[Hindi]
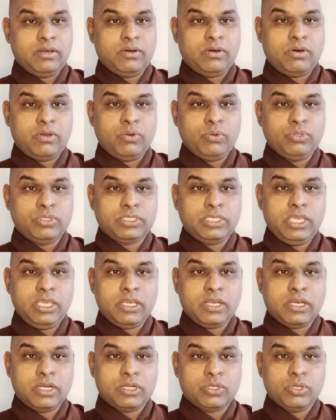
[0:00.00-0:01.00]
और उसकी
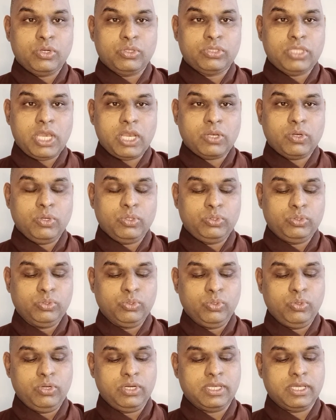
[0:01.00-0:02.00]
कठोरता को
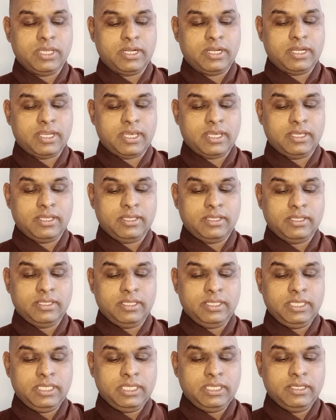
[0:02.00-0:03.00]
दूर करना
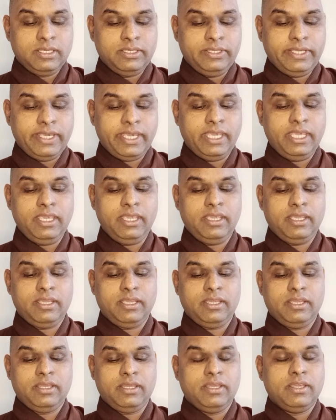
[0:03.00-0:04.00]
यही
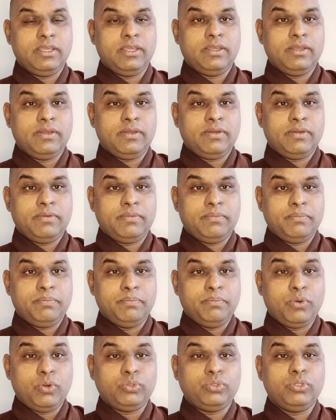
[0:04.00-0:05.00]

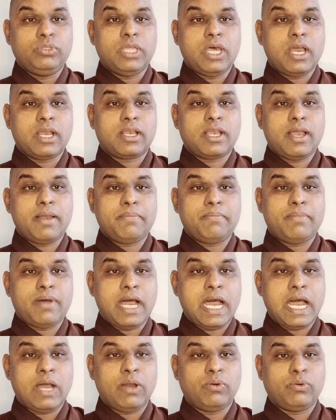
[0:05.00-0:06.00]
मृदुता का
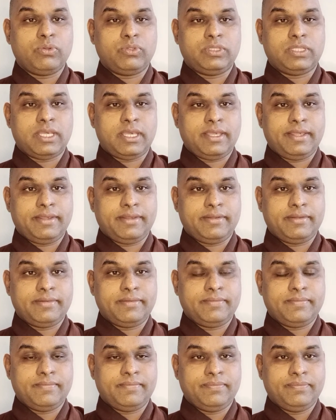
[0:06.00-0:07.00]
भाव होता है
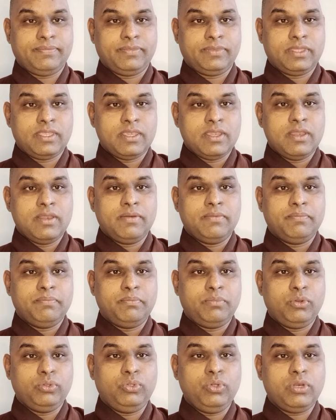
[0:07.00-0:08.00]

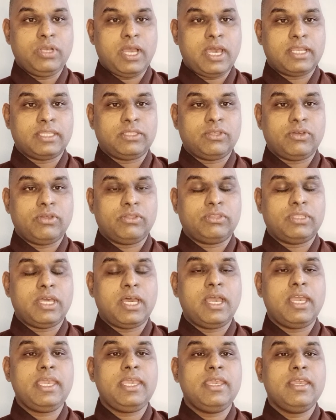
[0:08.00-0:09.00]
मृदु का अर्थ
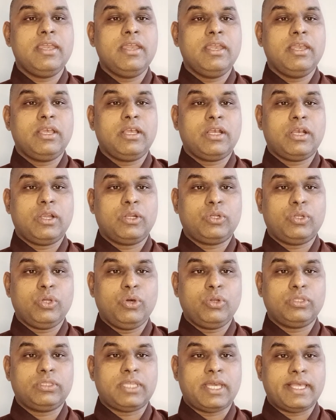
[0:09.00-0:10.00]
होता है
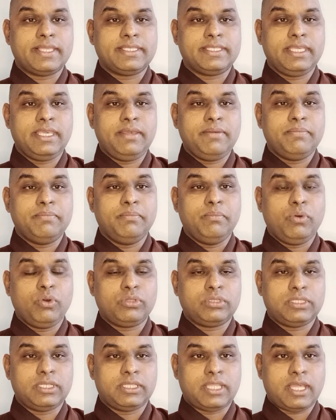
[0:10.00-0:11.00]
कठोरता से
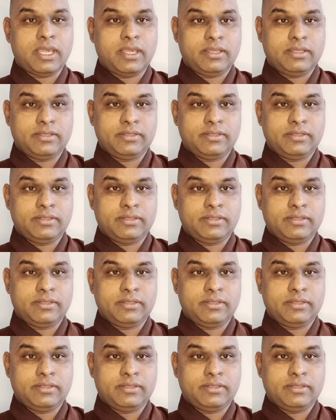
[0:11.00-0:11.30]
मुक्तता